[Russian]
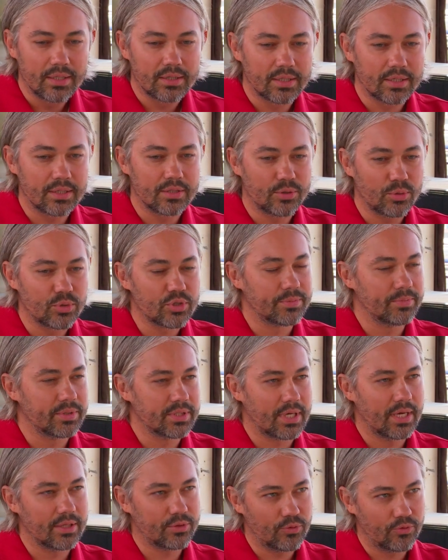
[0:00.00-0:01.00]
ты должен
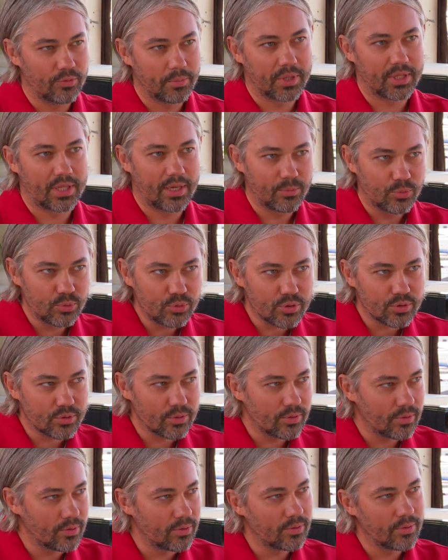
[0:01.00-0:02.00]
быть готовым к тому,
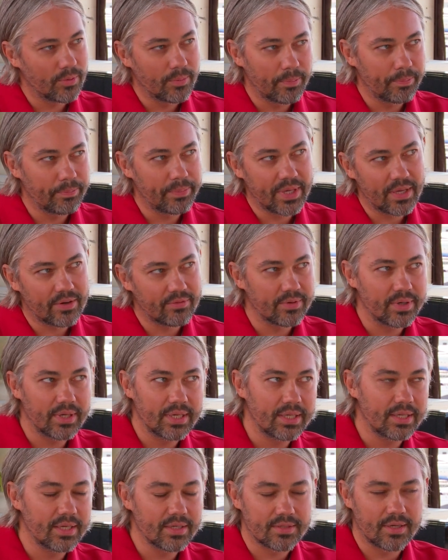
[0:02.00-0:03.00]
что
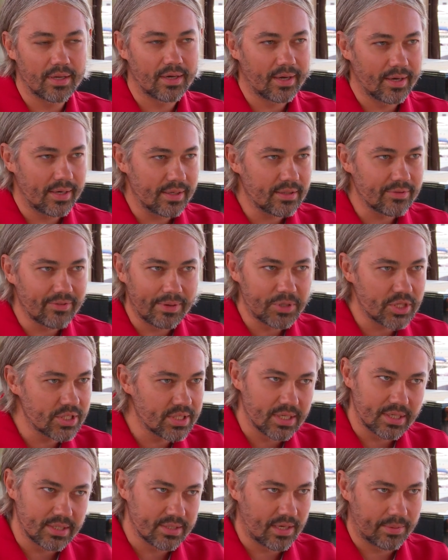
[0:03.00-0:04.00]
первые несколько лет ты вообще
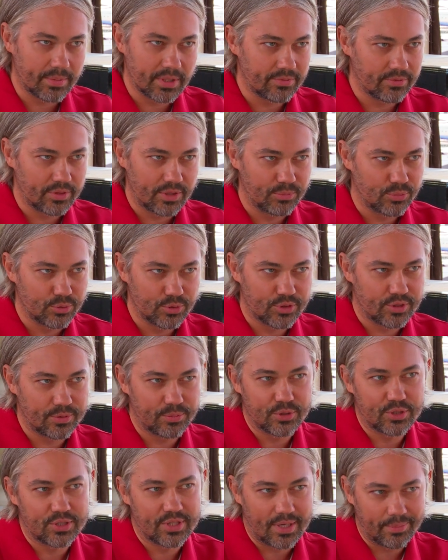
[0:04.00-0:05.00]
деньги зарабатывать не будешь, ты
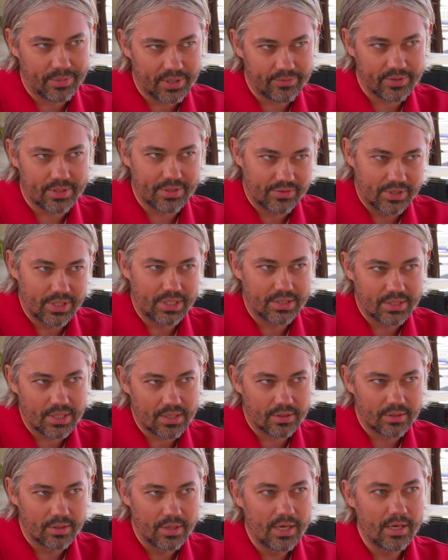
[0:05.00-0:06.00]
будешь зарабатывать
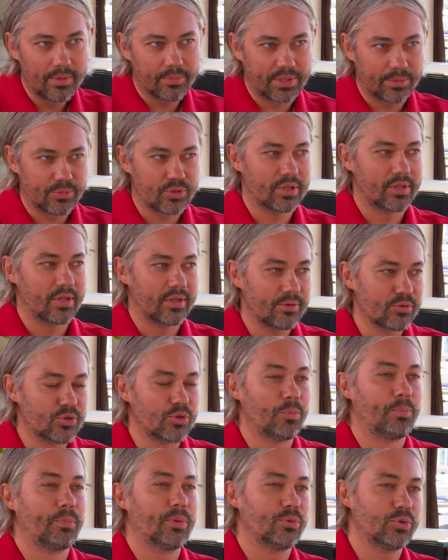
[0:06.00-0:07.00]
авторитет. Потому что для того,
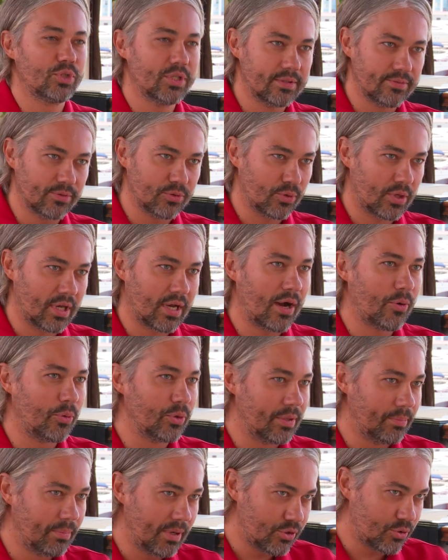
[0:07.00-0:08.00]
чтобы получить в итоге
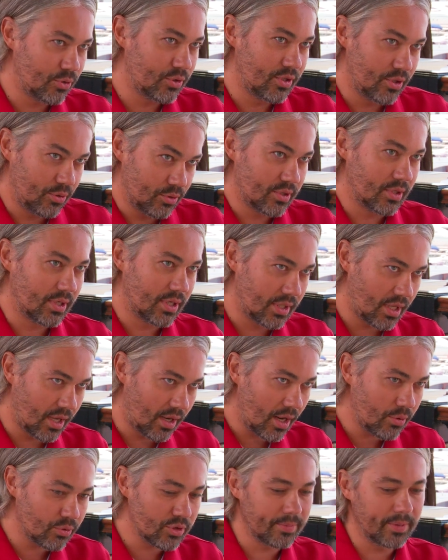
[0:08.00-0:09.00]
какой-то большой серьезный
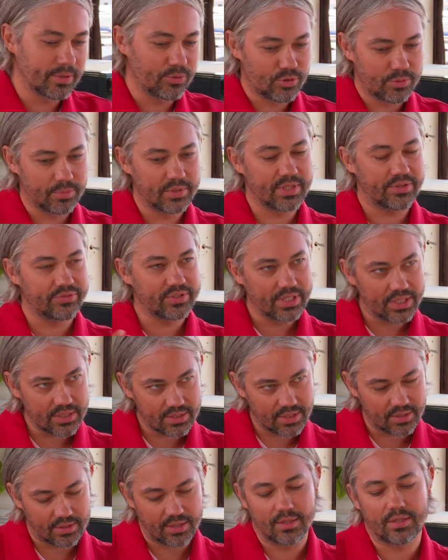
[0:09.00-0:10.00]
гонорар, у тебя должен быть
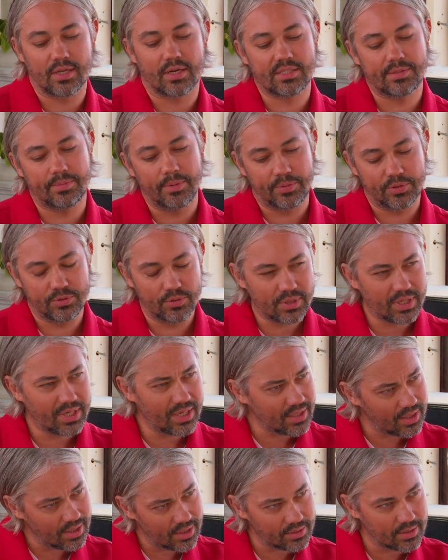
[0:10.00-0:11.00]
авторитет, когда к тебе придет
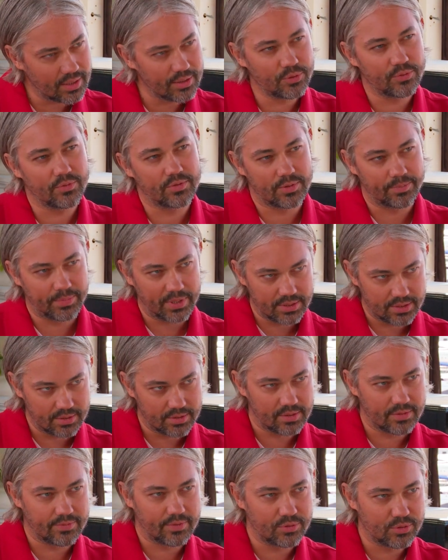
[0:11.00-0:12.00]
клиент, готовый
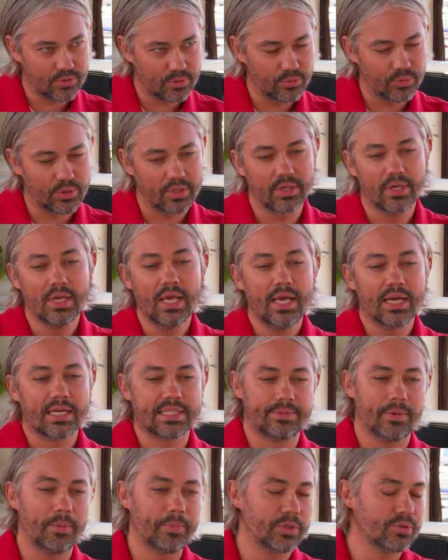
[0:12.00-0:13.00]
заплатить за твои услуги, к
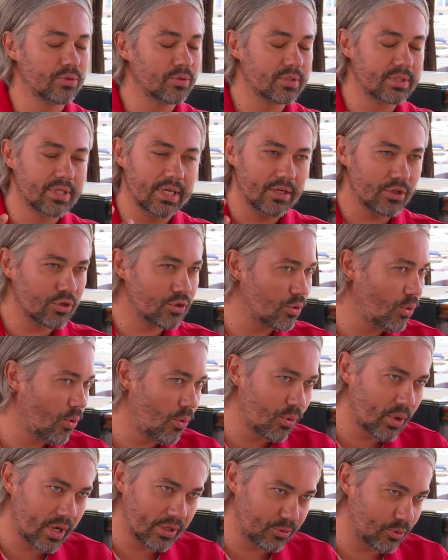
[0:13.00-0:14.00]
тебе придет
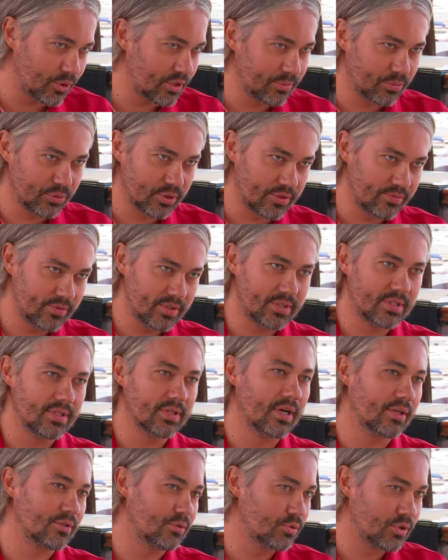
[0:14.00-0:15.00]
телешоу, которое ты будешь вести,
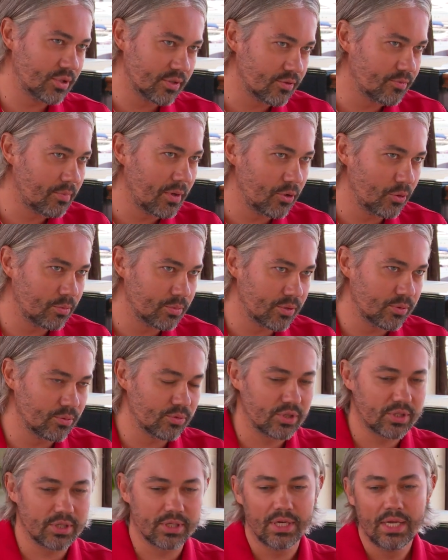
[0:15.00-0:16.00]
как случилось в моем
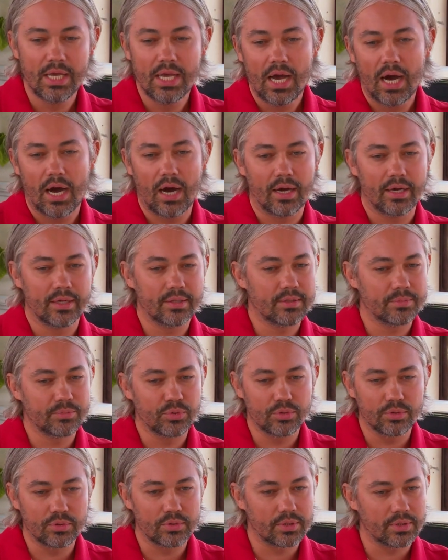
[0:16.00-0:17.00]
случае. А это
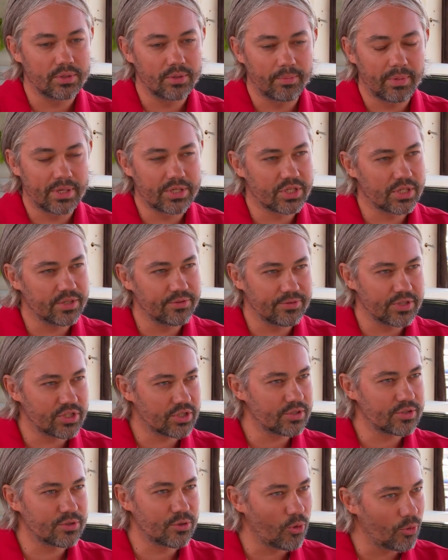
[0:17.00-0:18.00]
будут э, большие
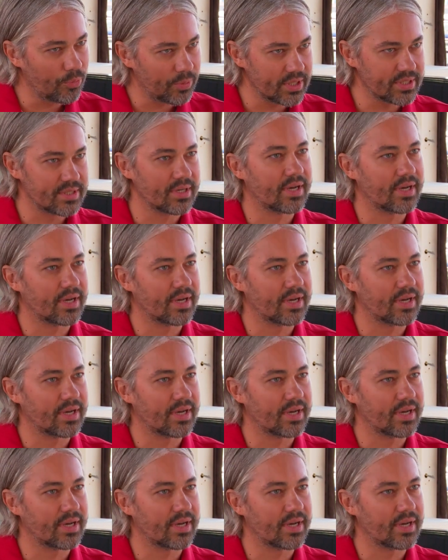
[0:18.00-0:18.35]
фэшн-съемки,